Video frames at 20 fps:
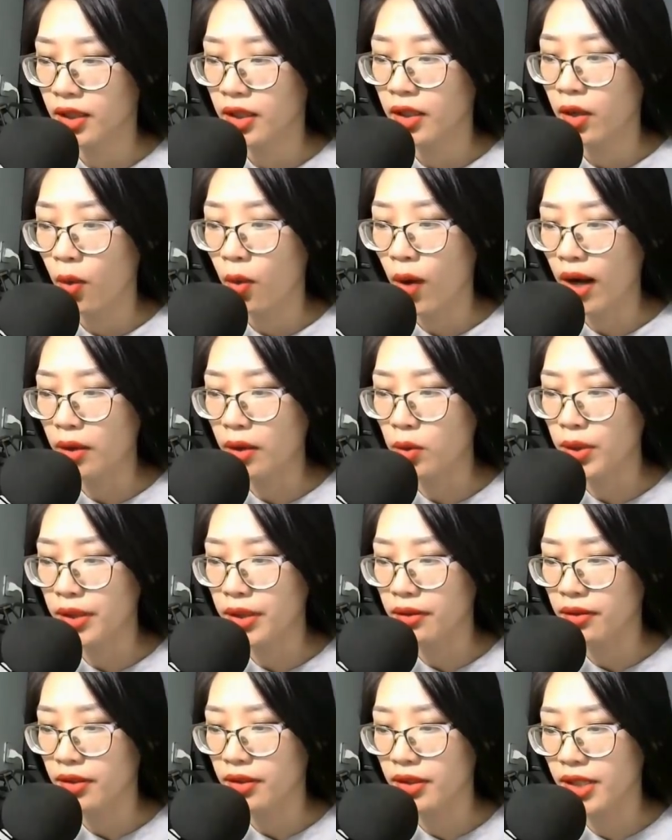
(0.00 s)
Hỏa Nguyệt
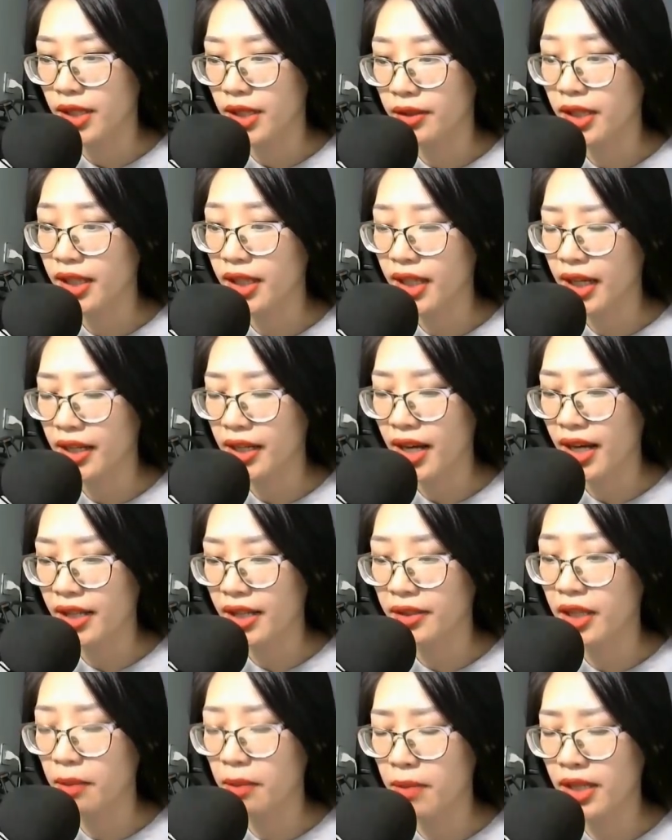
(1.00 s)
nhìn thấy cảnh
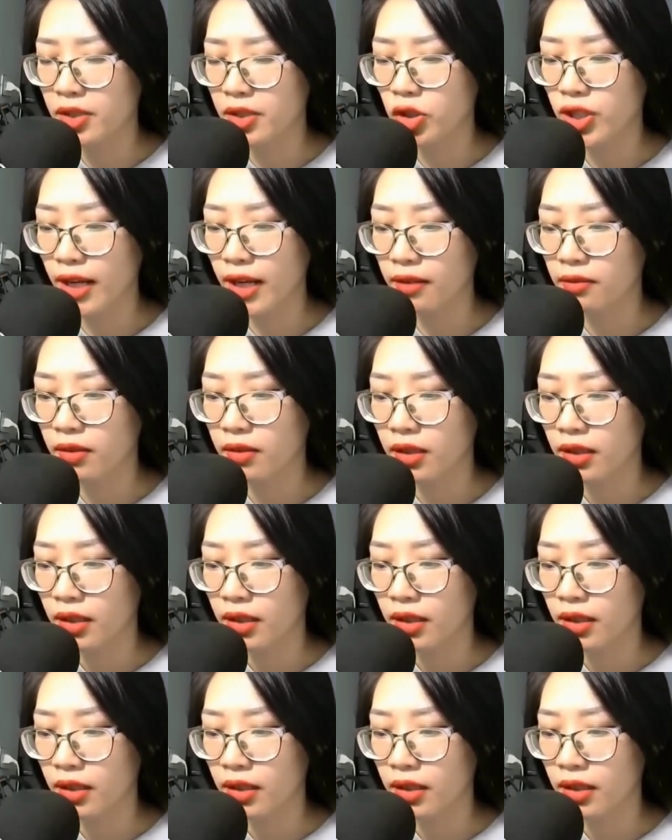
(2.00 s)
này thì biến sắc.